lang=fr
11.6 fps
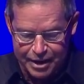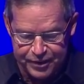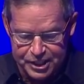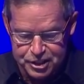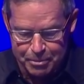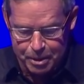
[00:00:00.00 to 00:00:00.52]
la
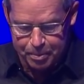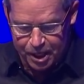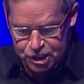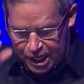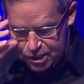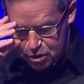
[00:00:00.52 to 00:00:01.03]
fin de semaine
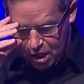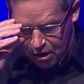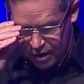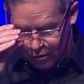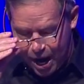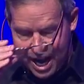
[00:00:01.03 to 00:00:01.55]
prochaine, nous
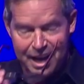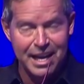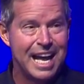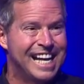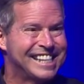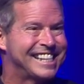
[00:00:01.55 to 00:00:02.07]
allons avoir
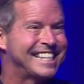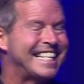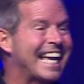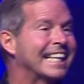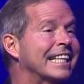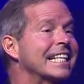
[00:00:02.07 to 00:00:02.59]

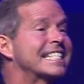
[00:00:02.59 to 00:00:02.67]
sept